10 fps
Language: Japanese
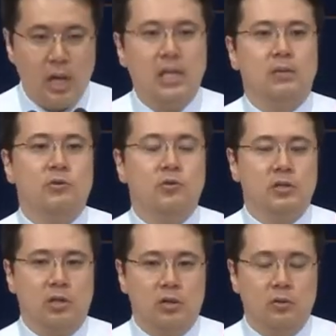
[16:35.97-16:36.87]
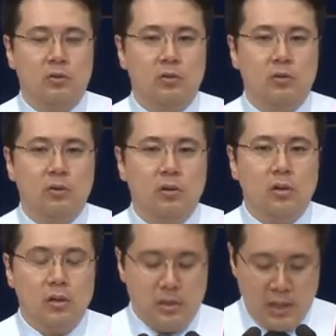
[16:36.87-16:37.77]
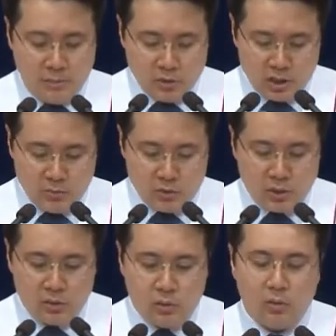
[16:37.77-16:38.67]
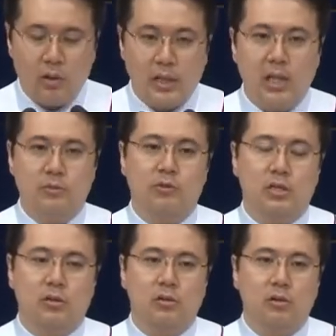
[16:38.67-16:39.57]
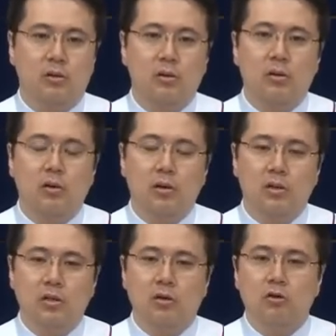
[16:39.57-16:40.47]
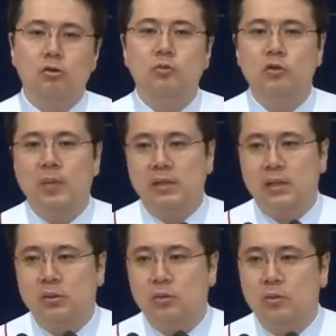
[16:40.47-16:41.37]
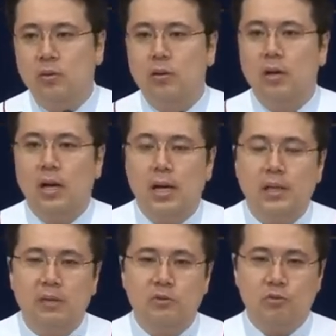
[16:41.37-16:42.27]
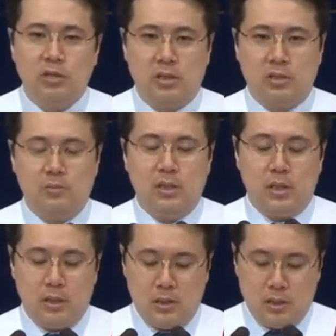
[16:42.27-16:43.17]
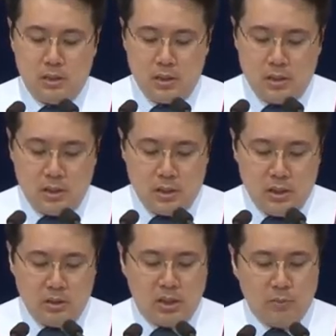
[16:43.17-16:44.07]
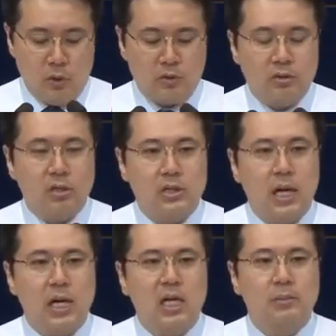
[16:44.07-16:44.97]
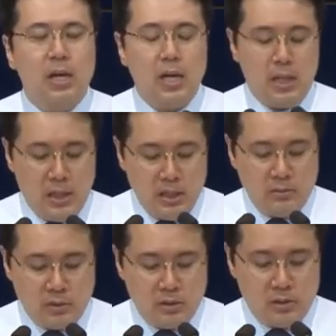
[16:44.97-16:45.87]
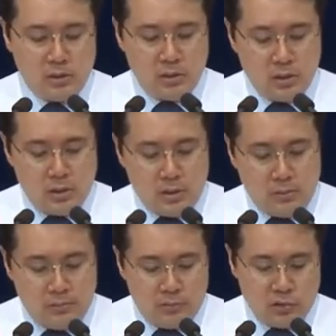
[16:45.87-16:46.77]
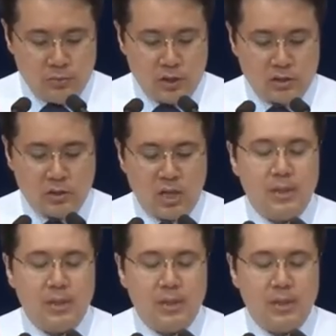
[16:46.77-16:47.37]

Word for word: 天幕を張る時にも神様の前に木を植える時も神様のためにまた井戸を掘る時も神様のために行いましたすべてを神様の皆の